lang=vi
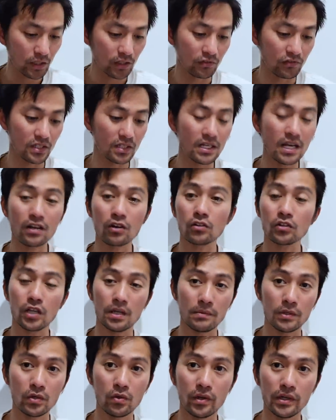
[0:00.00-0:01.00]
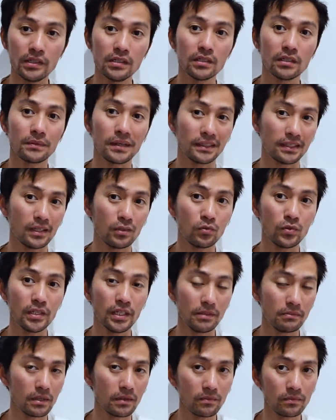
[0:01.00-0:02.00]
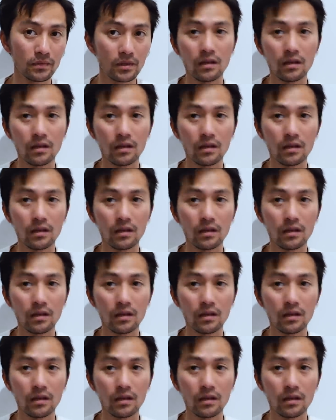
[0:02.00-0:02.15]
thì visa có thể bị hủy. Bạn thấy nguy hiểm không?